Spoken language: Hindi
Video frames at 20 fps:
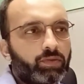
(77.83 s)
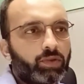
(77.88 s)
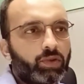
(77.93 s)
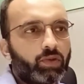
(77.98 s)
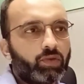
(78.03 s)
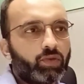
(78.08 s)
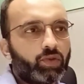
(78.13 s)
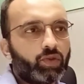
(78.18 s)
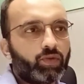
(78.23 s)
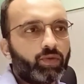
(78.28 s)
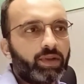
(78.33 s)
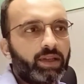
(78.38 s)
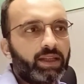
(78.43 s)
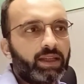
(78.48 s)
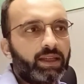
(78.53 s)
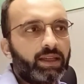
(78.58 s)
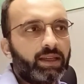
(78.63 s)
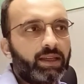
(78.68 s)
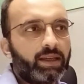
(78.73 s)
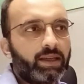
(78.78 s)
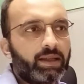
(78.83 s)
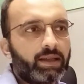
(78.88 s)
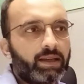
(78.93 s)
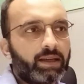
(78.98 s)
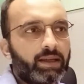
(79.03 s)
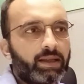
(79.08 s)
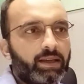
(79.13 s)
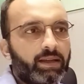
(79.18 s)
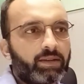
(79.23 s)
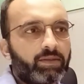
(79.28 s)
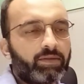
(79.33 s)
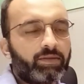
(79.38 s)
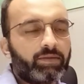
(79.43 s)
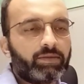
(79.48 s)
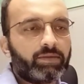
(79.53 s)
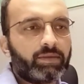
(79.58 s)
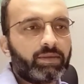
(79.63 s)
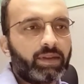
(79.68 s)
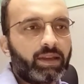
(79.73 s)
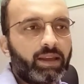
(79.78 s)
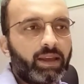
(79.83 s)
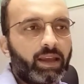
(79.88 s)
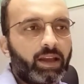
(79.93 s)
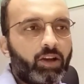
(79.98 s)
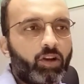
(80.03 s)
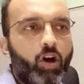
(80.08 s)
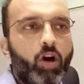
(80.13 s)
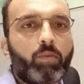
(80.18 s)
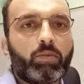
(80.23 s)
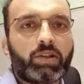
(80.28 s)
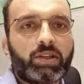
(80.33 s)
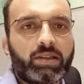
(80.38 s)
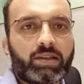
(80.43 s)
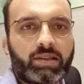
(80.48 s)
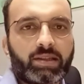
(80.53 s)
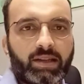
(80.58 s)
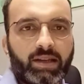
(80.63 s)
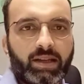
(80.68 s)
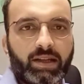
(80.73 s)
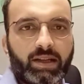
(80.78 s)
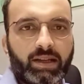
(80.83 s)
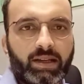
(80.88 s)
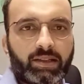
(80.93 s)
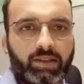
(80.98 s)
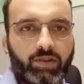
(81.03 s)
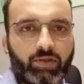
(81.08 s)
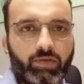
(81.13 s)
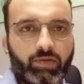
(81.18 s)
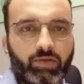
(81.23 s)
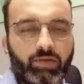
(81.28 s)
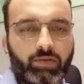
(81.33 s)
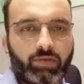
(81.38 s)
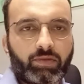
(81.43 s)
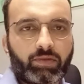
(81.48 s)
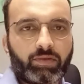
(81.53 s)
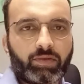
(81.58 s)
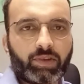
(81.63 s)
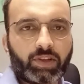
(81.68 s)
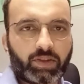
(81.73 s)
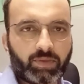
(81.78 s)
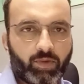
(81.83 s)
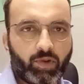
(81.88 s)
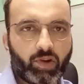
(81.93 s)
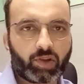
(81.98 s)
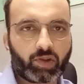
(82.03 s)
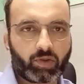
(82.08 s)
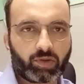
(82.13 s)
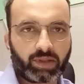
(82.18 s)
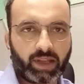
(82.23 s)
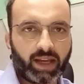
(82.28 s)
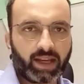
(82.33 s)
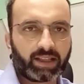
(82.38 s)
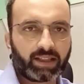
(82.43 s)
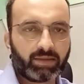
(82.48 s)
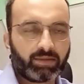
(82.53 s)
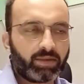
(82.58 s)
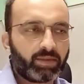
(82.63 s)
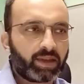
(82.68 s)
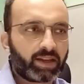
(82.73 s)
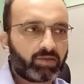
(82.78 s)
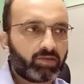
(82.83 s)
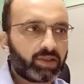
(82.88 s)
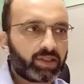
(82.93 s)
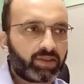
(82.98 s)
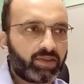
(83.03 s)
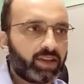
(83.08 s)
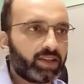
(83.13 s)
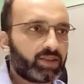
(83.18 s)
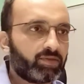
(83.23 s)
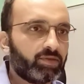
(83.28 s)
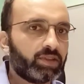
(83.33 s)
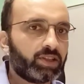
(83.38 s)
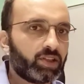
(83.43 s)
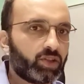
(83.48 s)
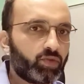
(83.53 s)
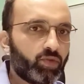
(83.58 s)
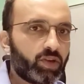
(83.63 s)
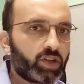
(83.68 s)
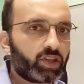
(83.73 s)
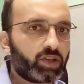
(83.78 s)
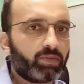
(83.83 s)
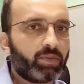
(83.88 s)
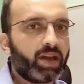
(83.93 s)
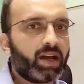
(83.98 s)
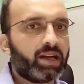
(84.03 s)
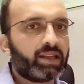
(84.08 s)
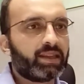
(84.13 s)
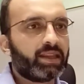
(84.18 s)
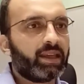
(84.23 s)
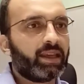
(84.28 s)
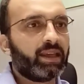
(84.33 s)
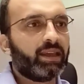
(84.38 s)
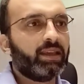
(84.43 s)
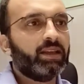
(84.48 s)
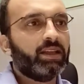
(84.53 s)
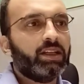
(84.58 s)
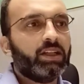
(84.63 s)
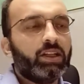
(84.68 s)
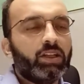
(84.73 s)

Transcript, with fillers: यूजुअली uh, एक कॉमन सा जो रिस्पॉन्स होता है जब हमें कोई स्ट्रेसफुल सिचुएशन में आते हैं